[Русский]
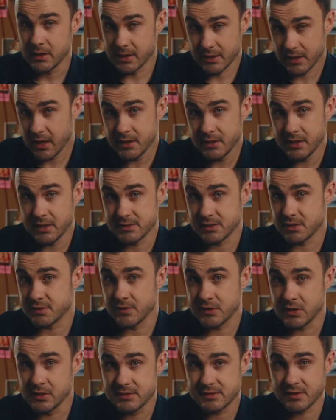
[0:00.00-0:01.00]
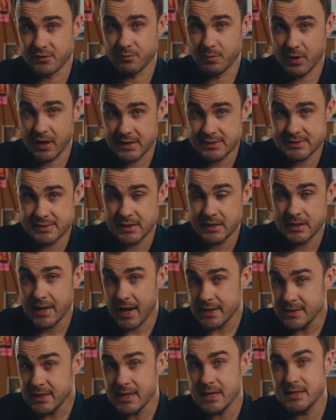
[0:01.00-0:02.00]
и ранее засветился в базе,
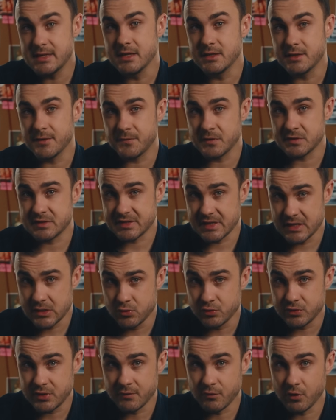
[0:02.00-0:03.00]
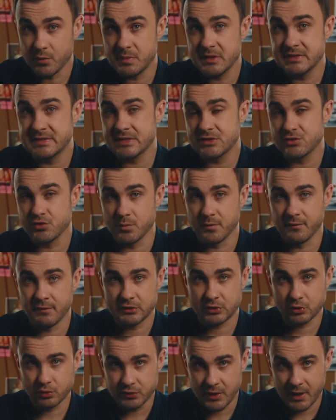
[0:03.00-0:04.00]
они идентифицируют его без особого
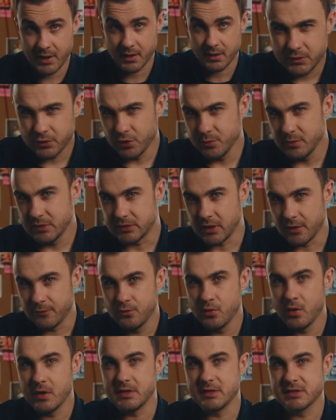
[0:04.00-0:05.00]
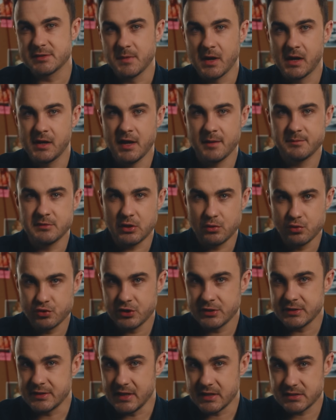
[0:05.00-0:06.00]
труда. Кроме того, они смогли
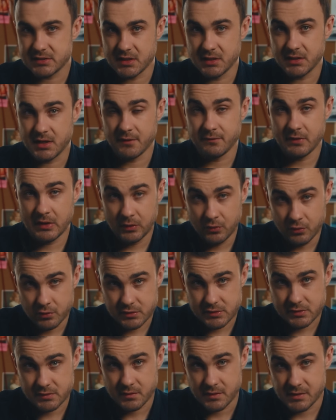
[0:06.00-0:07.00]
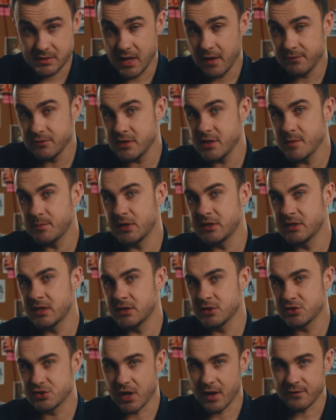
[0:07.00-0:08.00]
обнаружить несколько волос, явно не
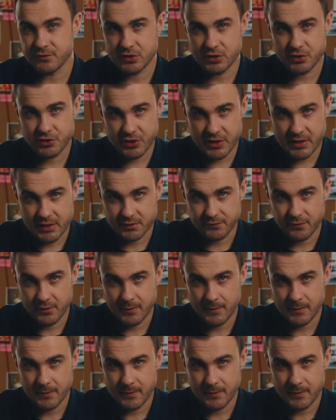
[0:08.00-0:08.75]
принадлежавших жертве.